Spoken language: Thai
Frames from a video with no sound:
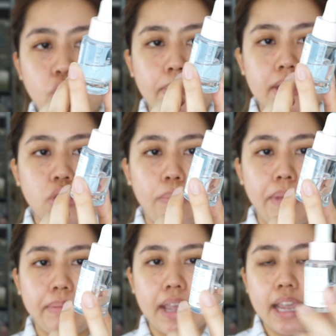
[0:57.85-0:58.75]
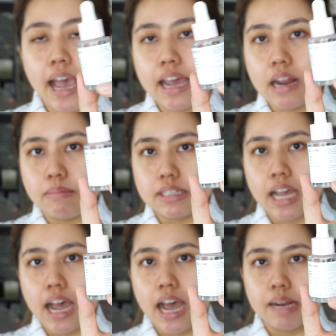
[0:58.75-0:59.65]
ส่วนผสมแบบง่ายๆ ธรรม
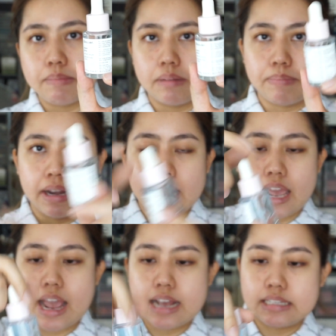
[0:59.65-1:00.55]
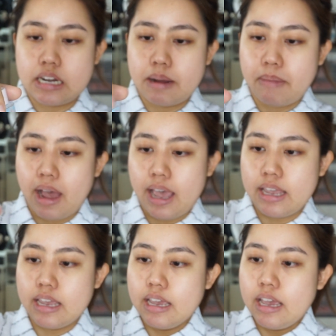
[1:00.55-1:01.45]
ชาติอ่ะมันเป็นในอาซินามาย
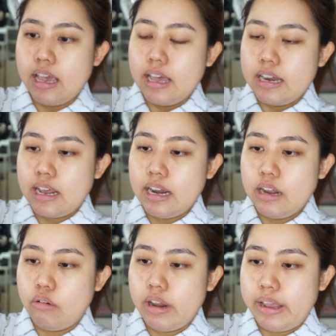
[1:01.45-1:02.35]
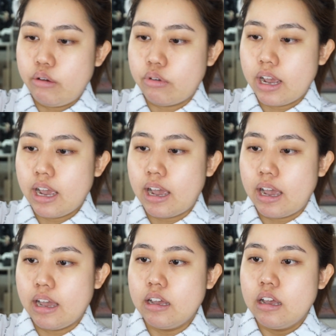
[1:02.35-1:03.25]
เนื้อเหลวๆนะคะ
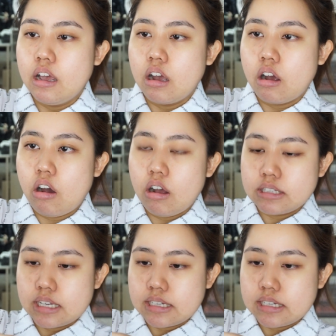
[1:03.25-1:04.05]
ก็จะ